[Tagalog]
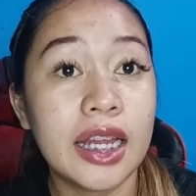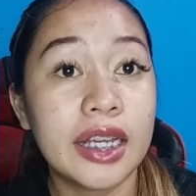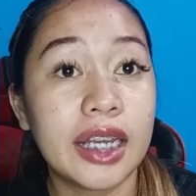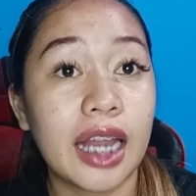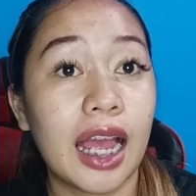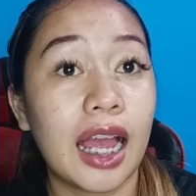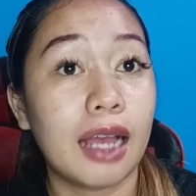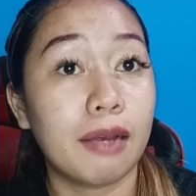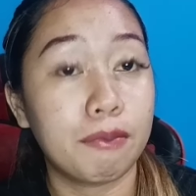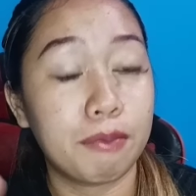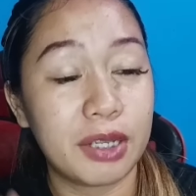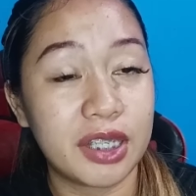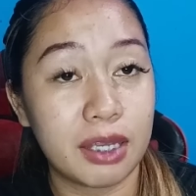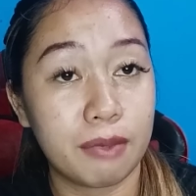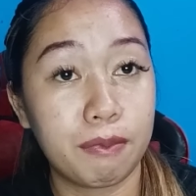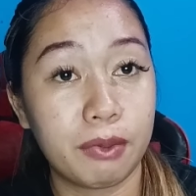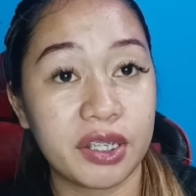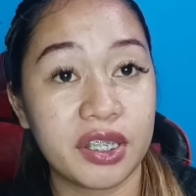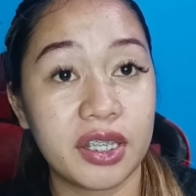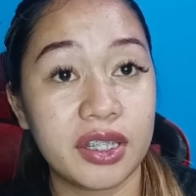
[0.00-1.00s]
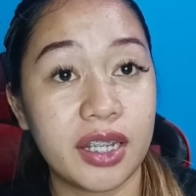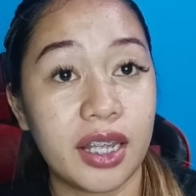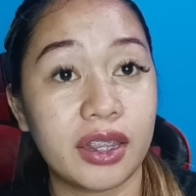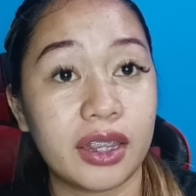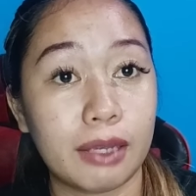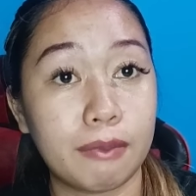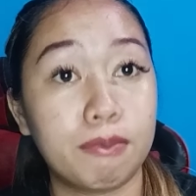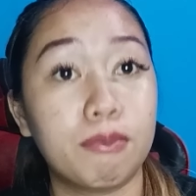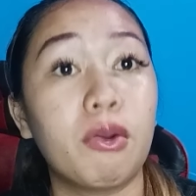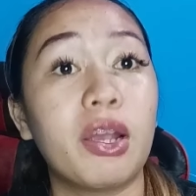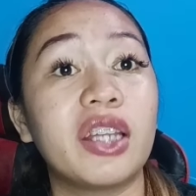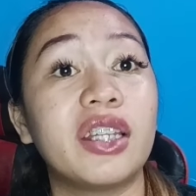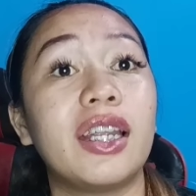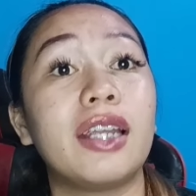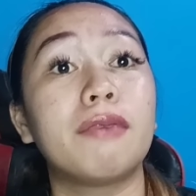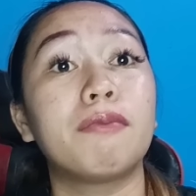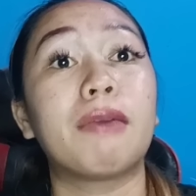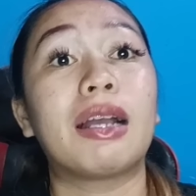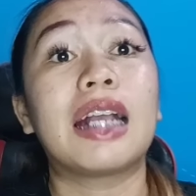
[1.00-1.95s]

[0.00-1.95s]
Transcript: na ang vice-presidente pwedeng